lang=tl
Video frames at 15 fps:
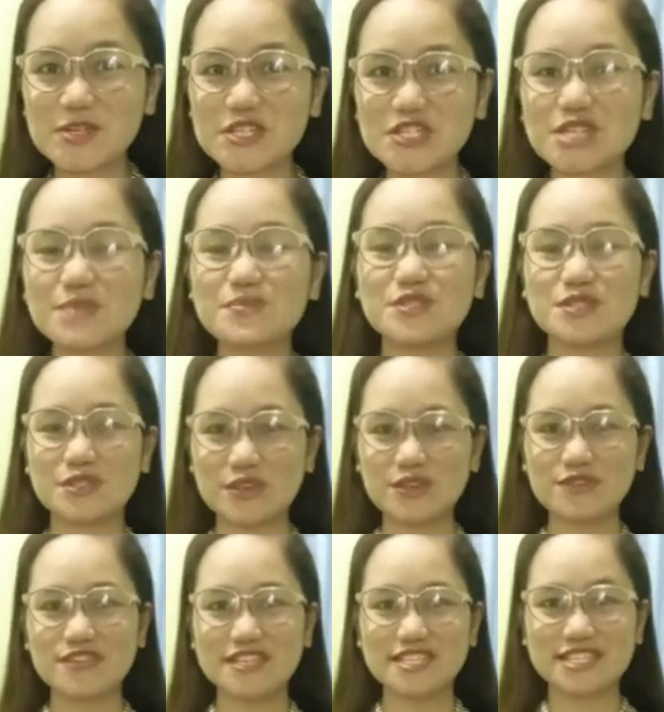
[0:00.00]
Worship
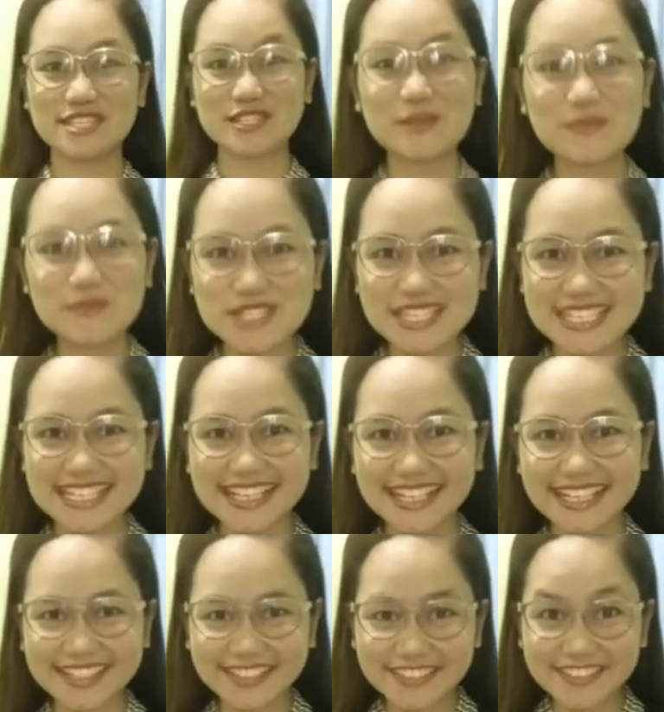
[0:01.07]
Service. Kumusta na
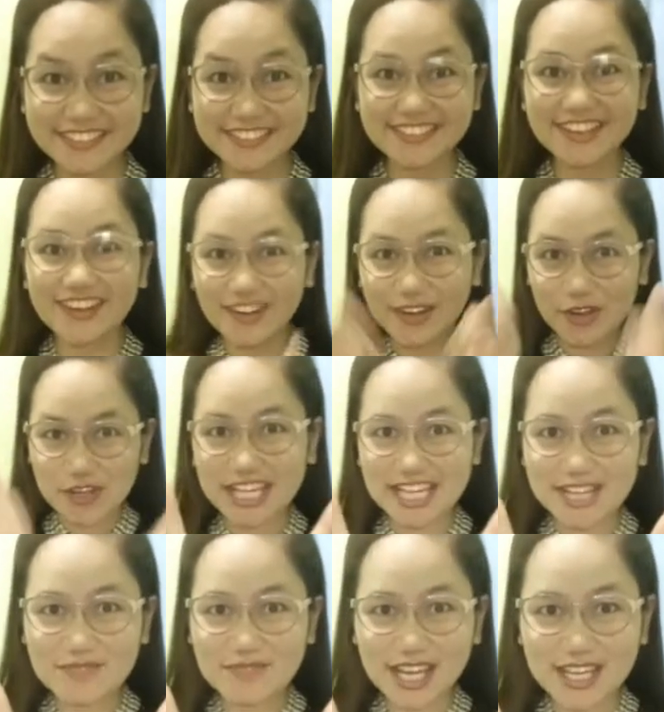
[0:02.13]
kayo?
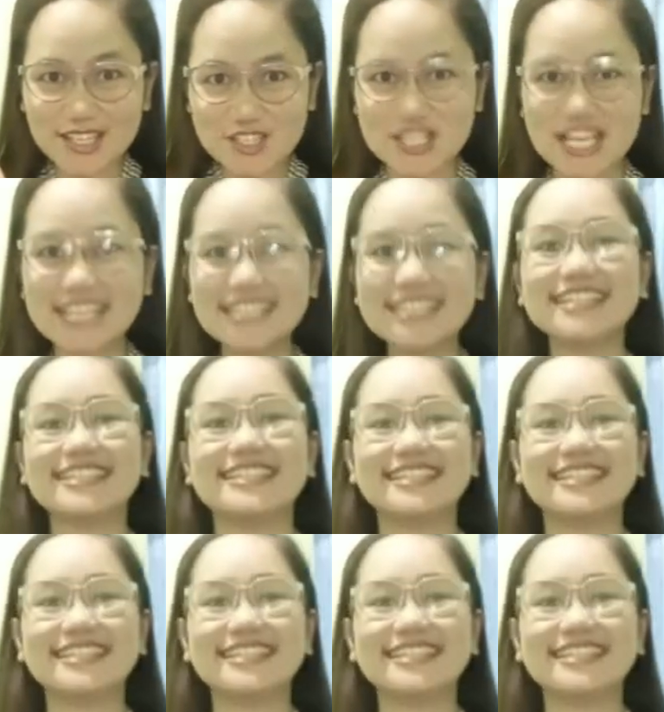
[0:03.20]
Okay lang ba kayo dyan?